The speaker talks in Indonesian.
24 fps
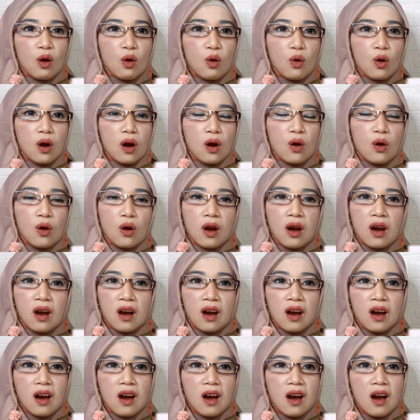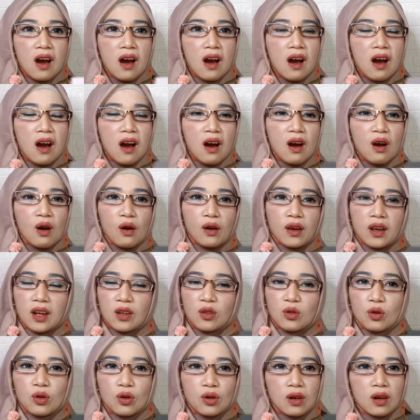Wah, wow. oke
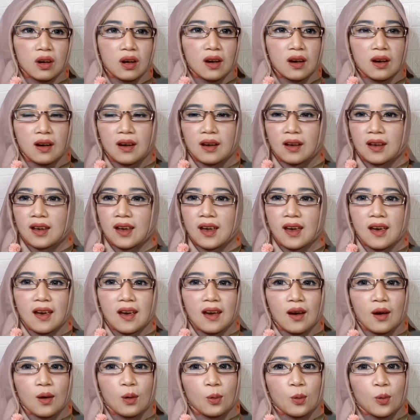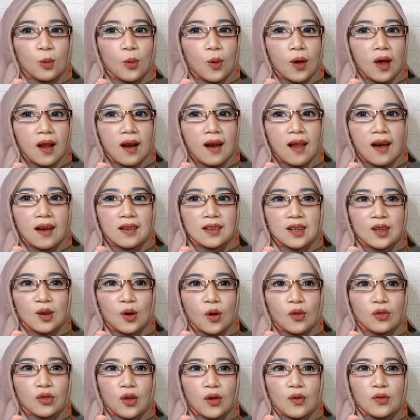itu kayak gue lagi
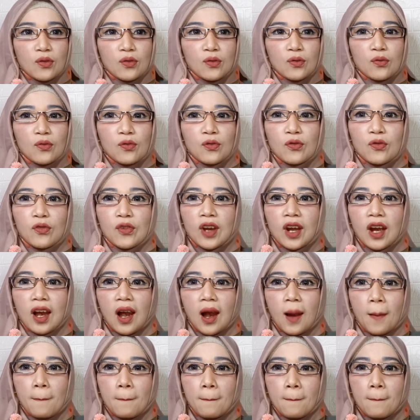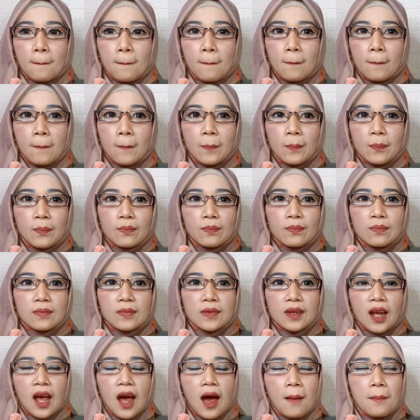nonton film
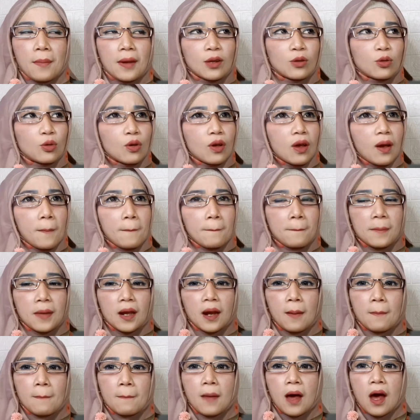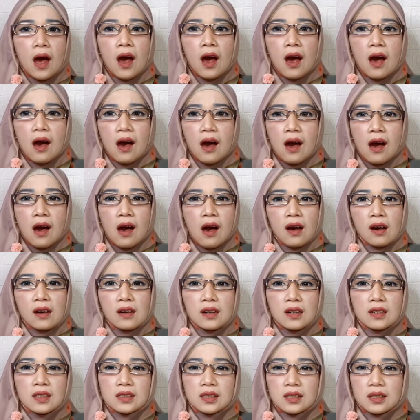apa tuh yang film
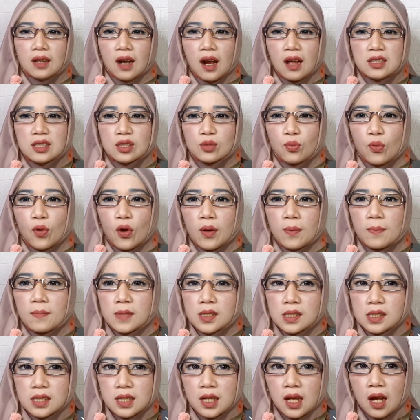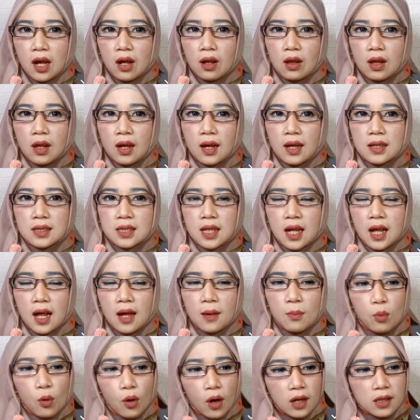uh, Transformers ya kalau nggak salah
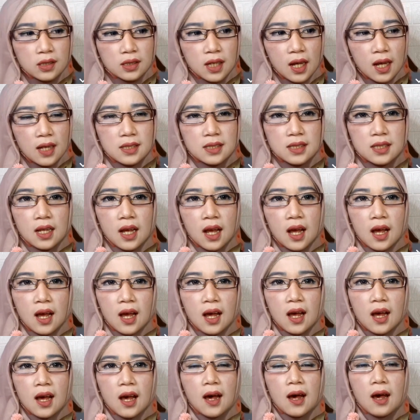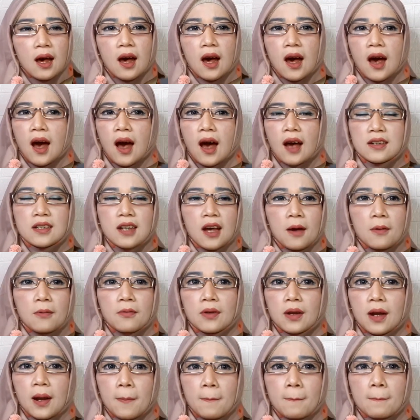eh bukan guys ada
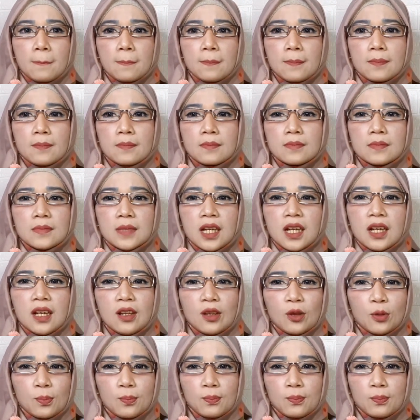film ini